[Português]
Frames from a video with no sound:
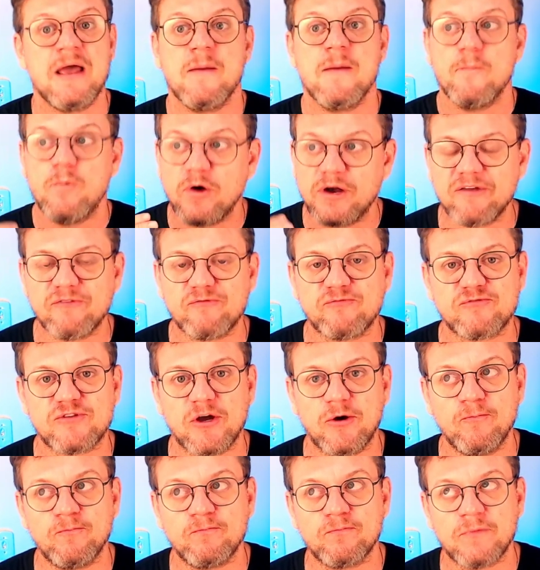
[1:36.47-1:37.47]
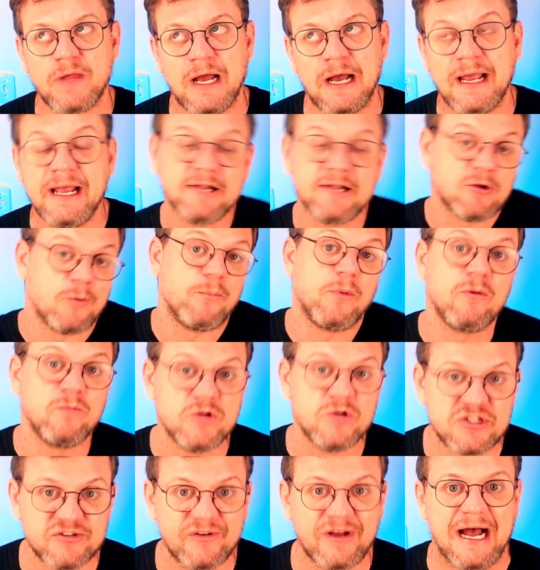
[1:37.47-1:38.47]
porque são uh, entram pelo
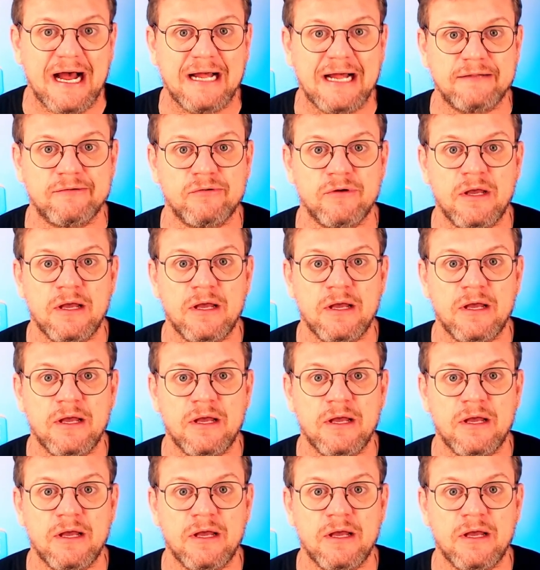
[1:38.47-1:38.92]
motivo errado.